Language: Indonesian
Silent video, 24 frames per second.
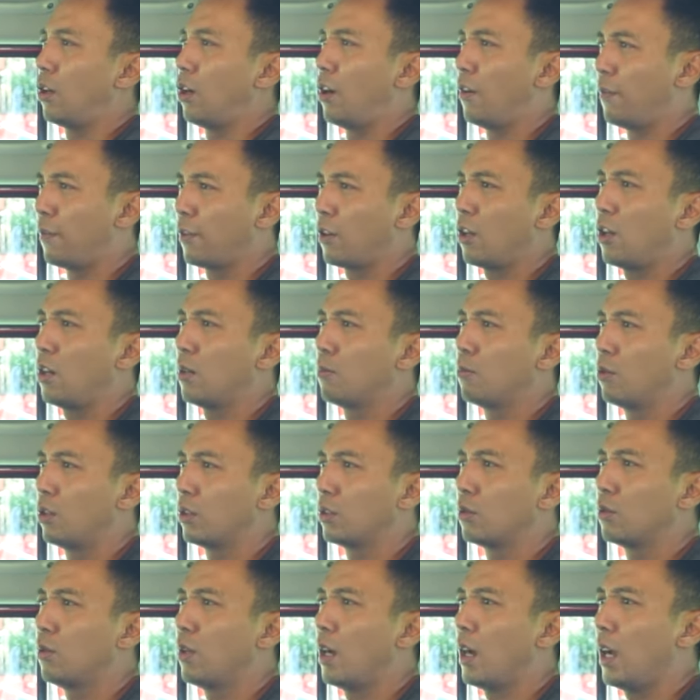overall
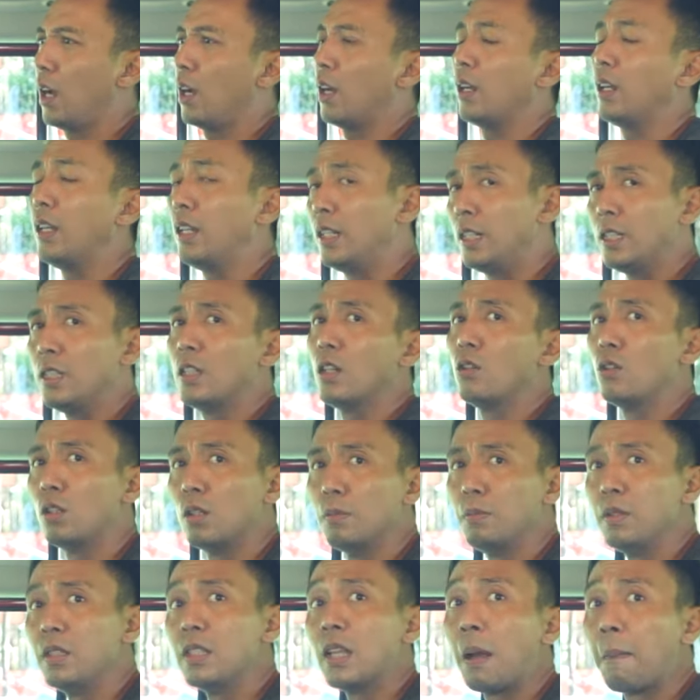buat gue ini jauh
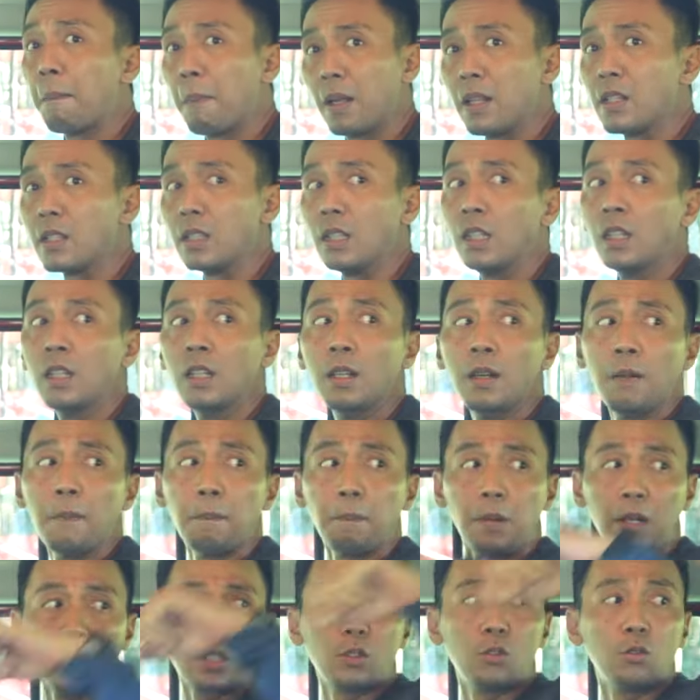lebih nyaman sih
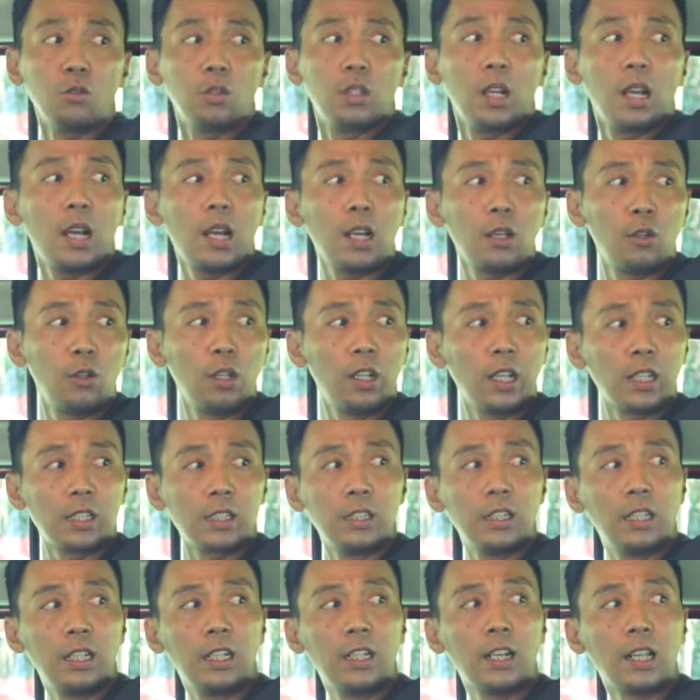plus juga lo
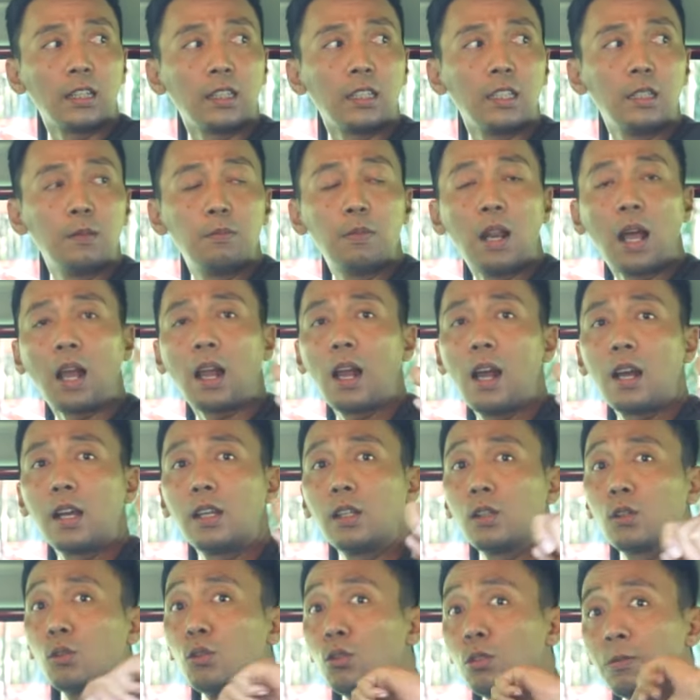lihat sendiri nanti di
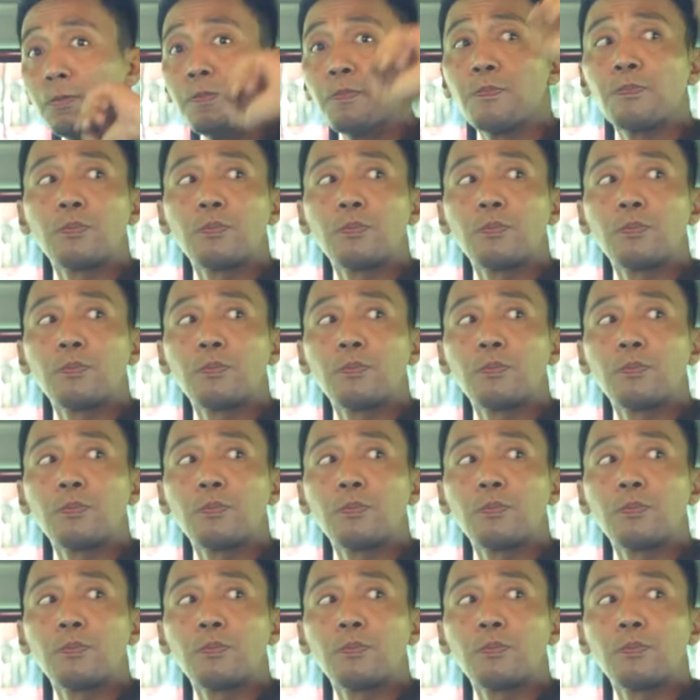belakang itu